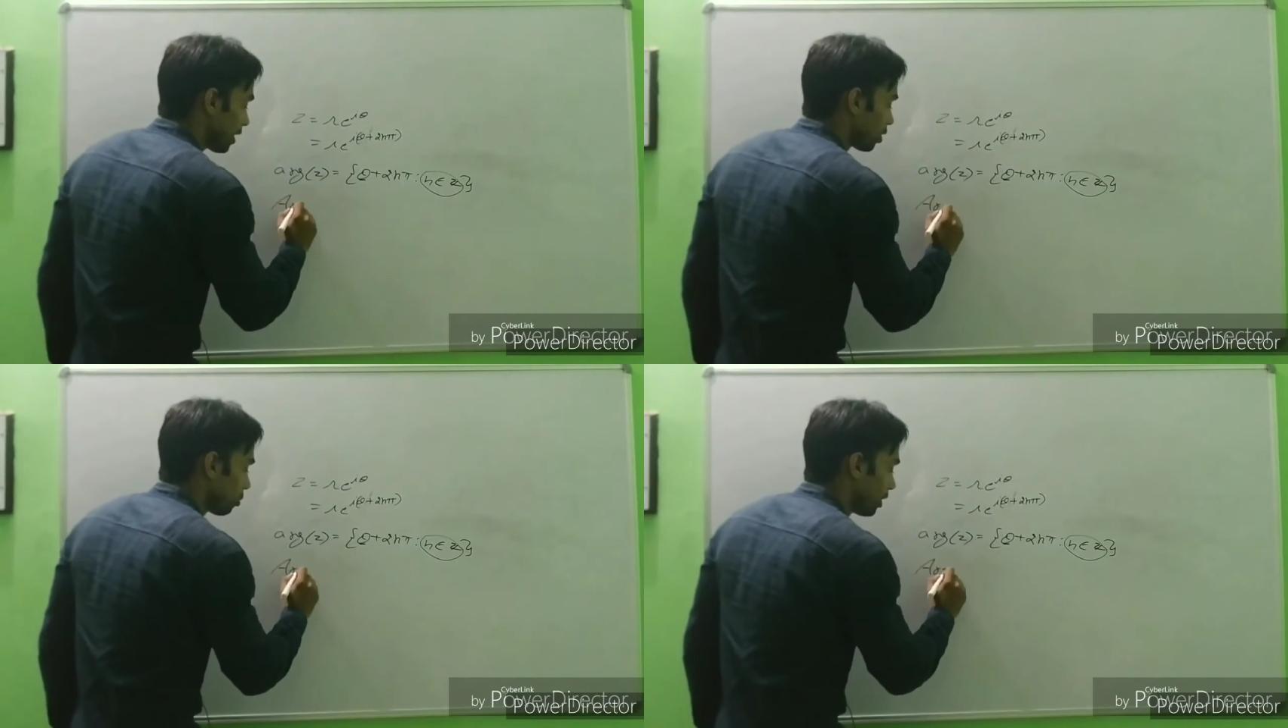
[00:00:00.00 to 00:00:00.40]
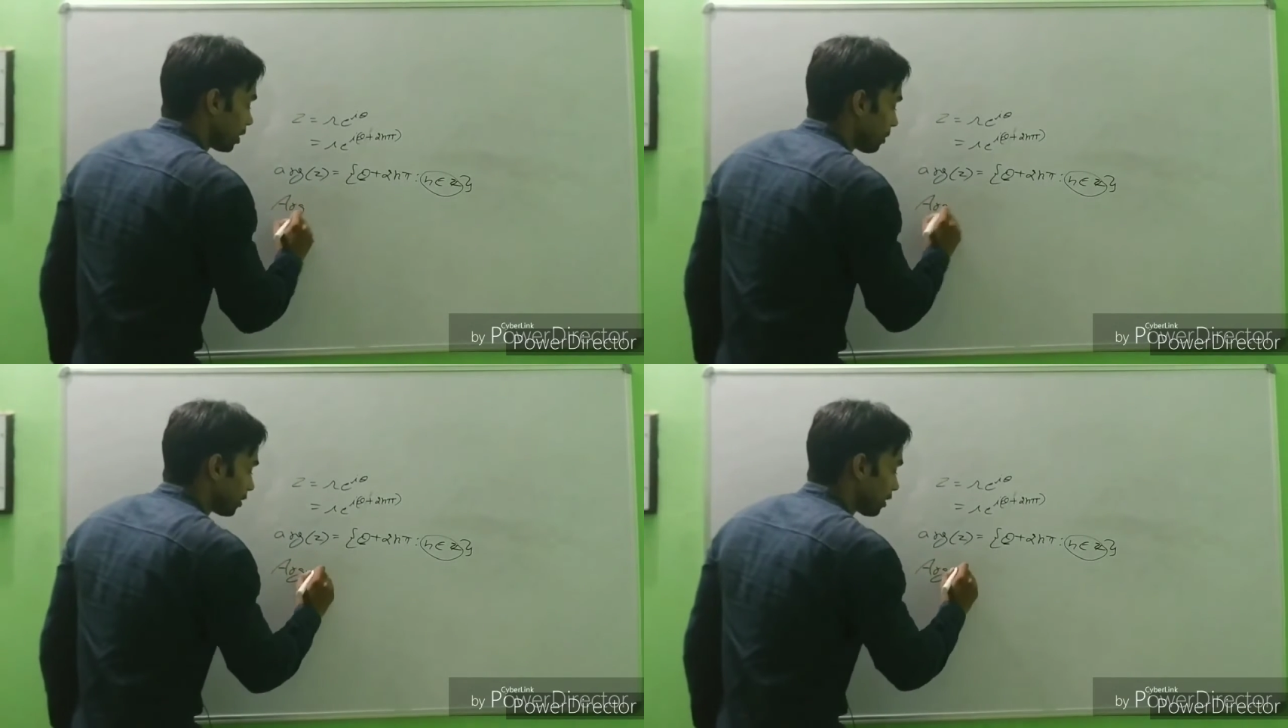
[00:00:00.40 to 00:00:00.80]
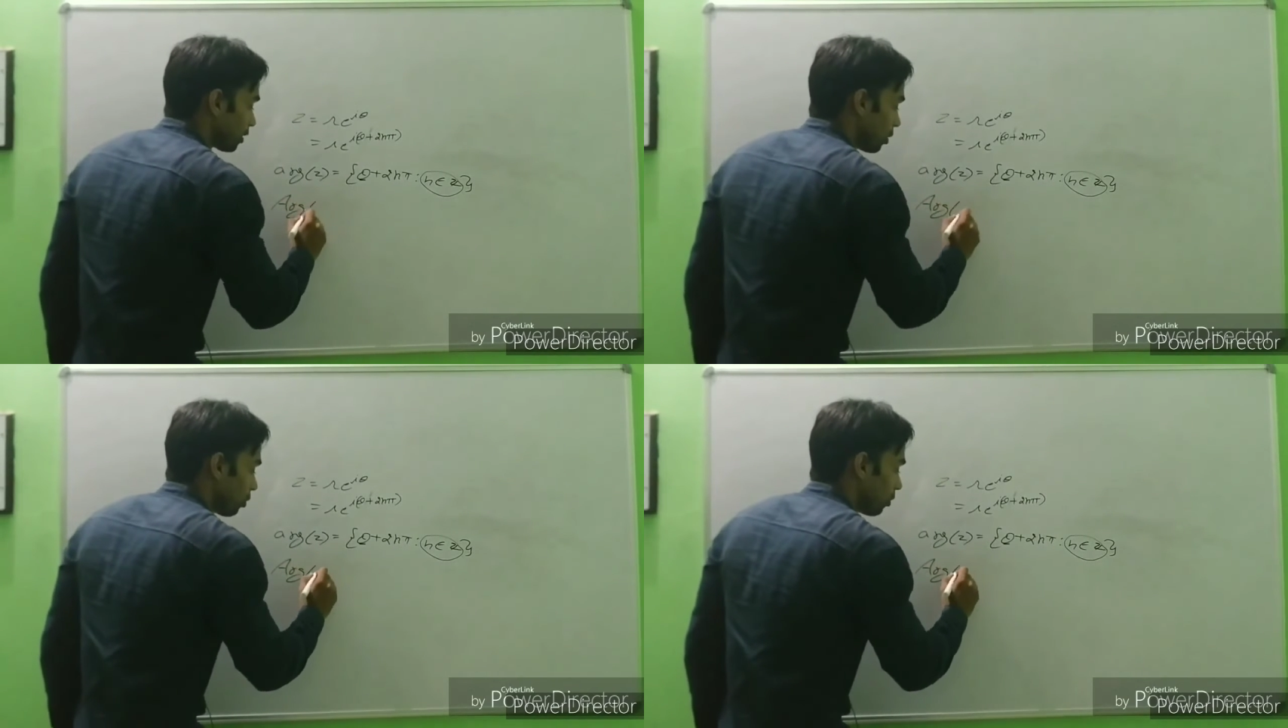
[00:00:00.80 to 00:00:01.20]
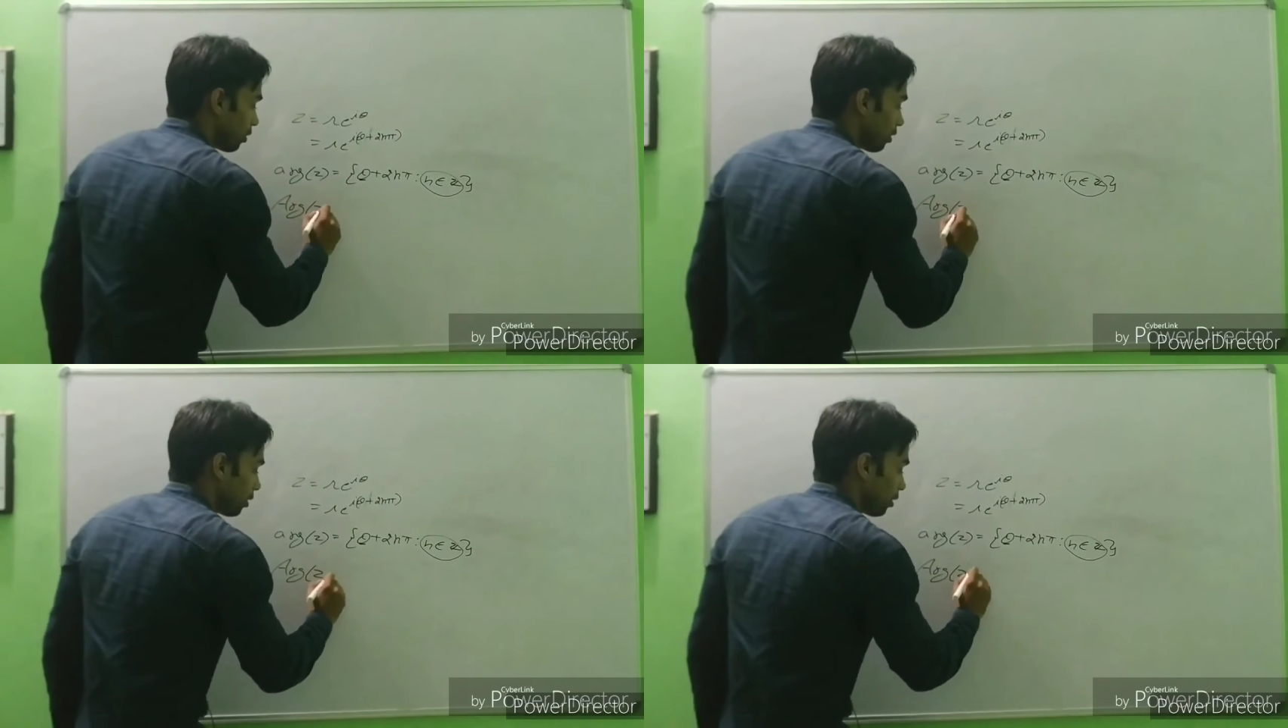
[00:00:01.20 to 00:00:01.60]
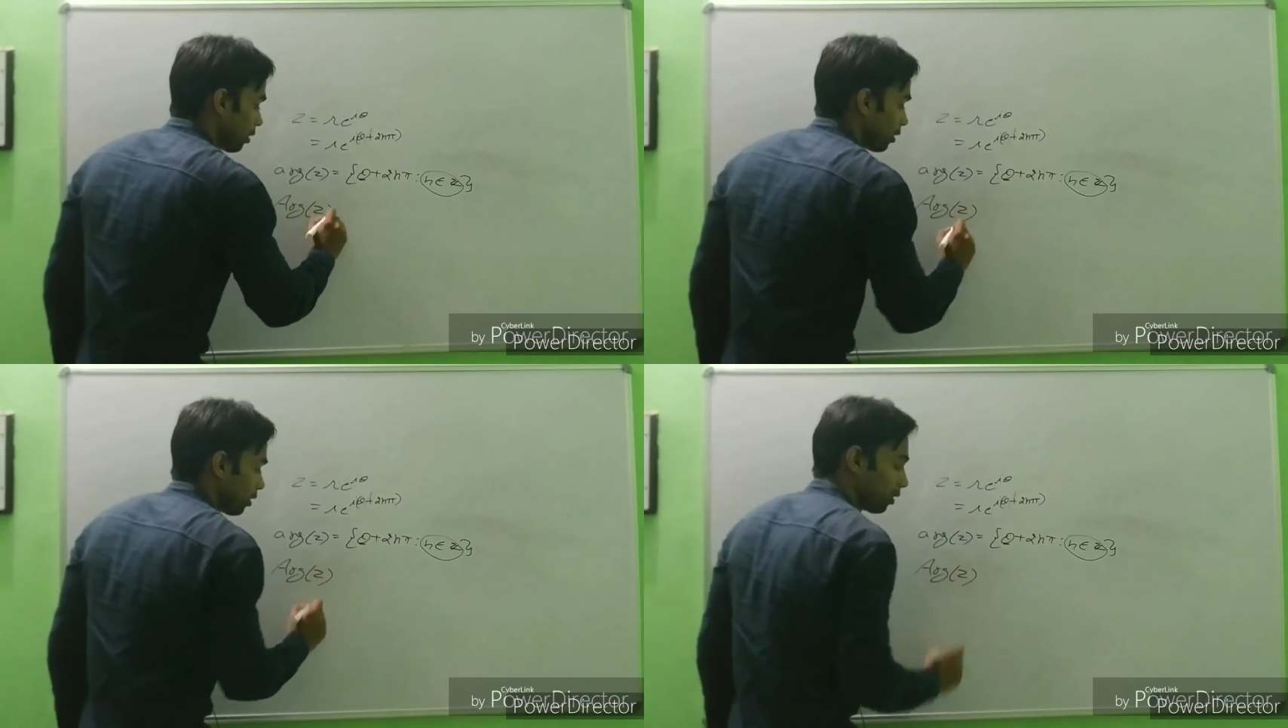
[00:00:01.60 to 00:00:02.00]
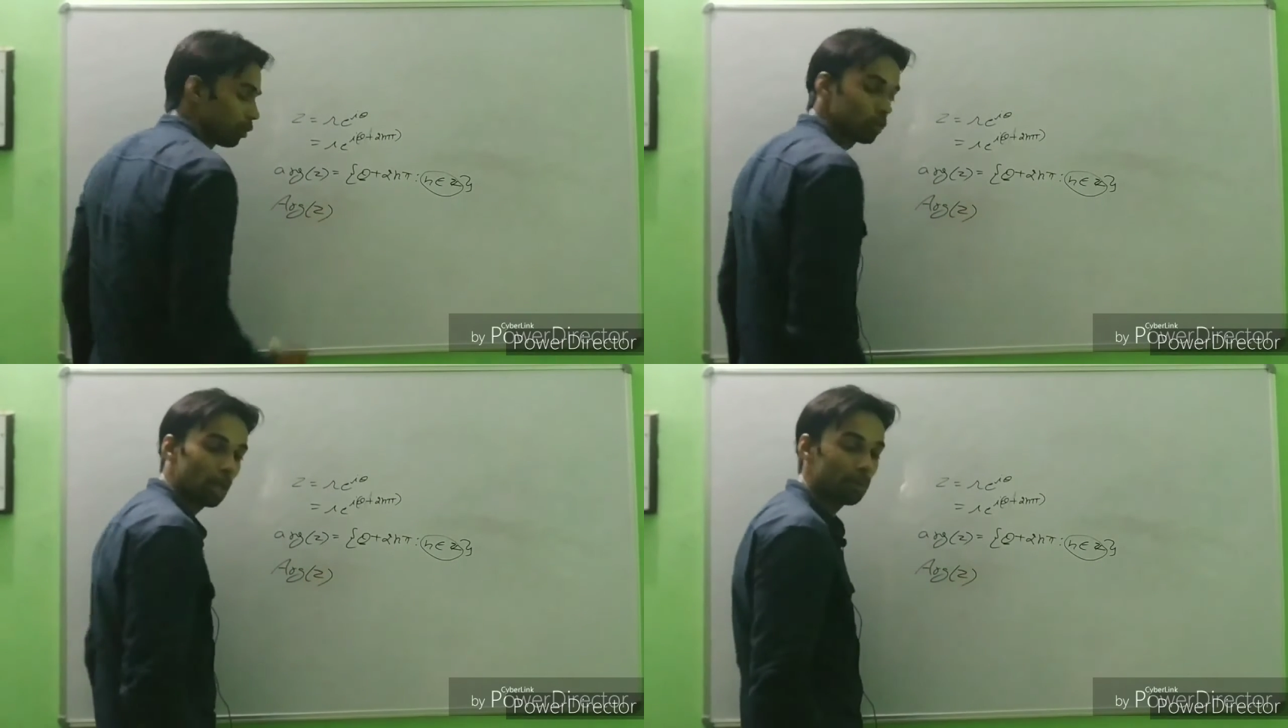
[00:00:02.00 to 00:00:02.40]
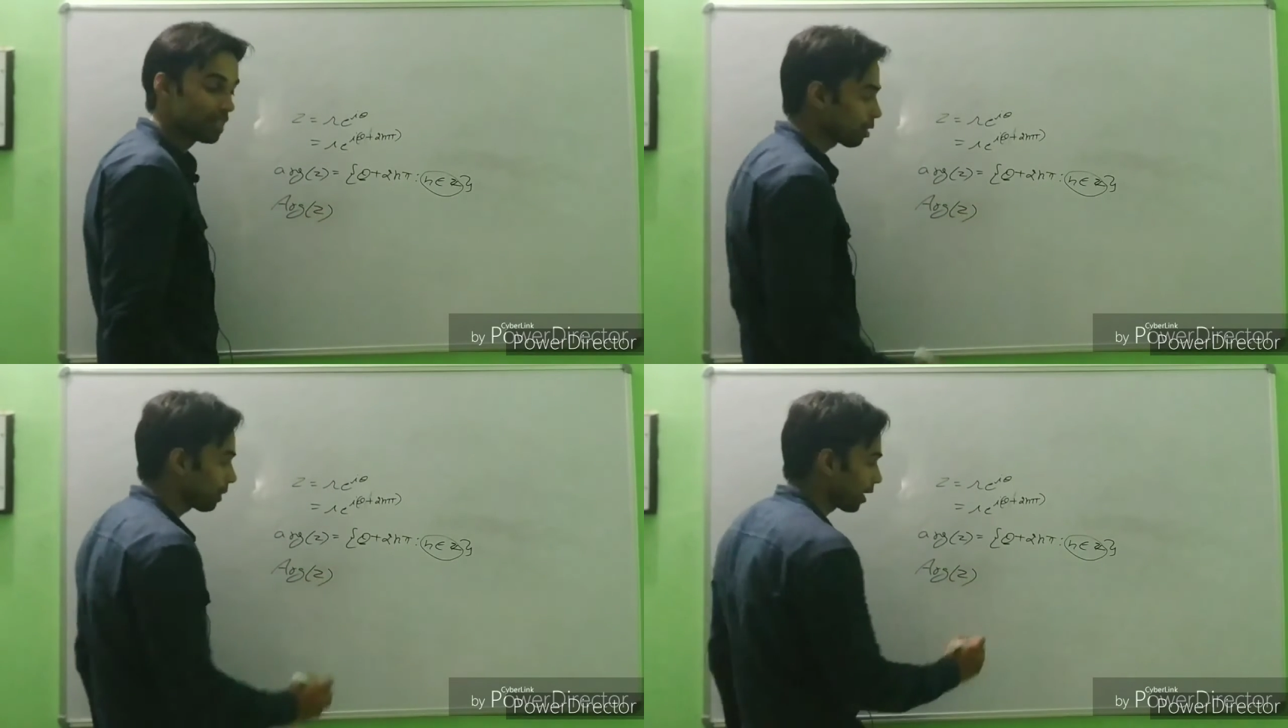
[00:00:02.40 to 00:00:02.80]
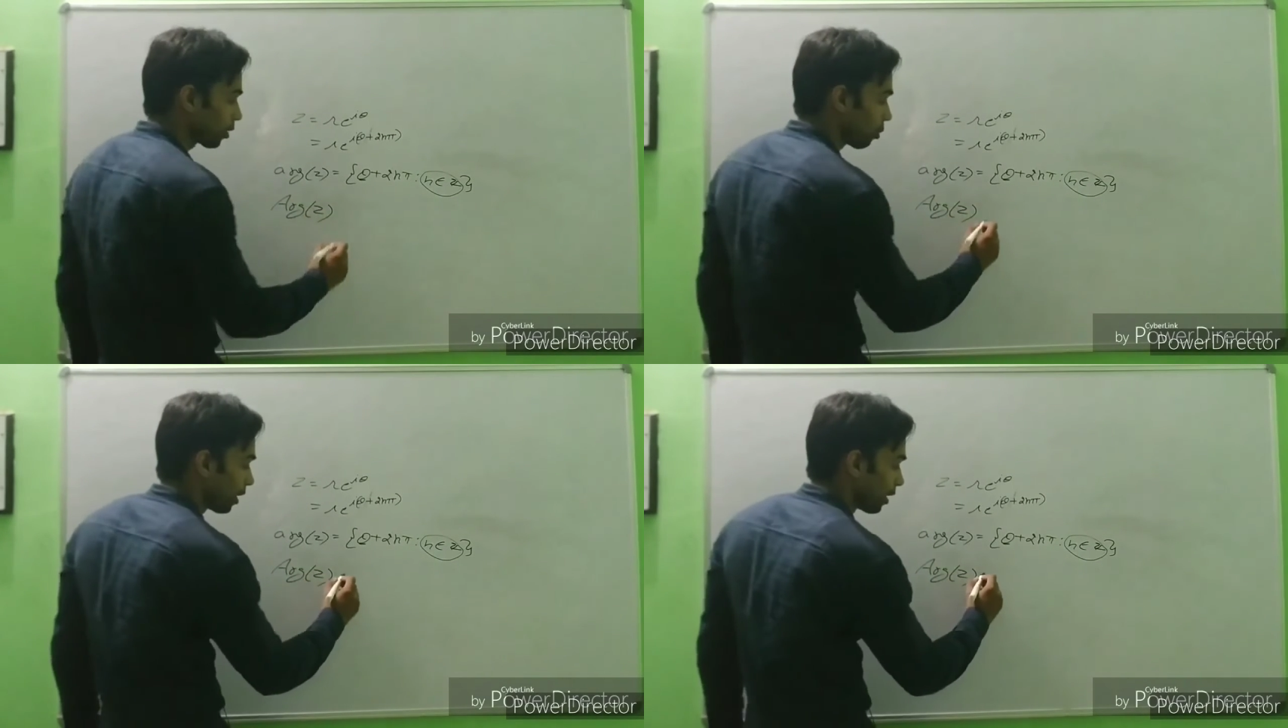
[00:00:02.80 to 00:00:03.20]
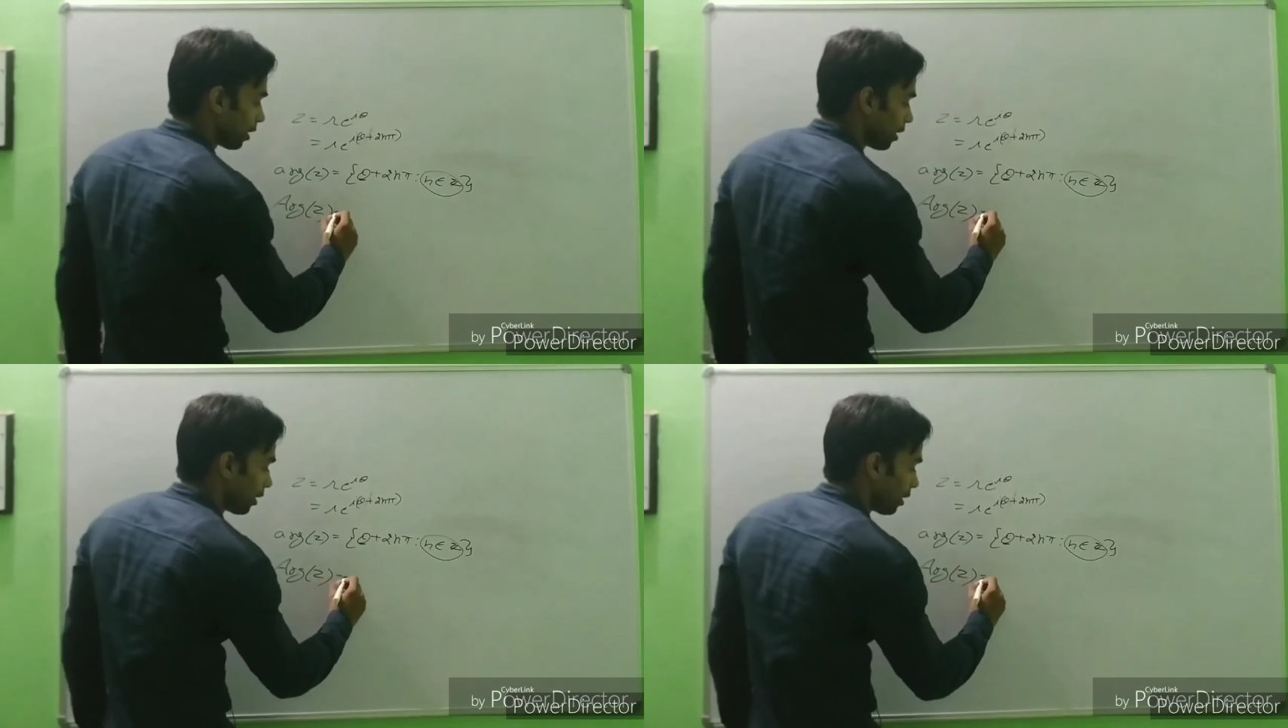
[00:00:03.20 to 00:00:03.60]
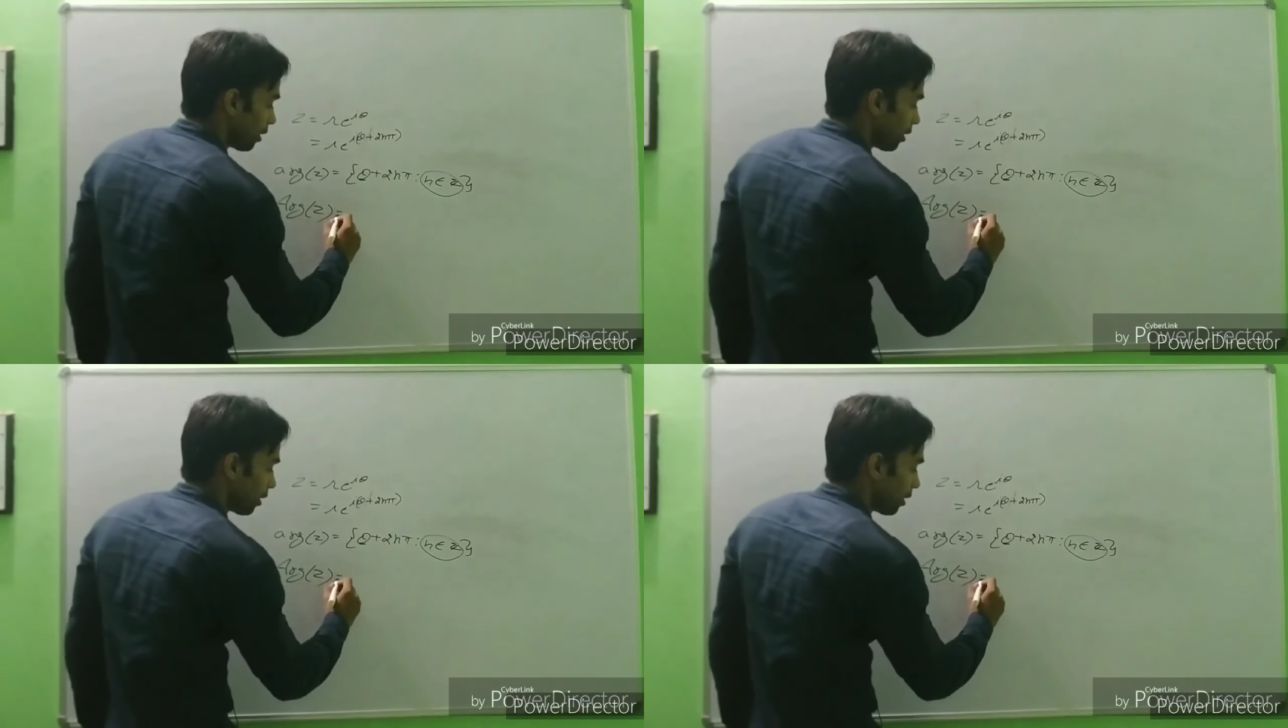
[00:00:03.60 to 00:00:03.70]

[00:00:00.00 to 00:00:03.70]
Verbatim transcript: इस आर्ग्यूमेंट की बात करता हूं ये प्रिंसिपल आर्ग्यूमेंट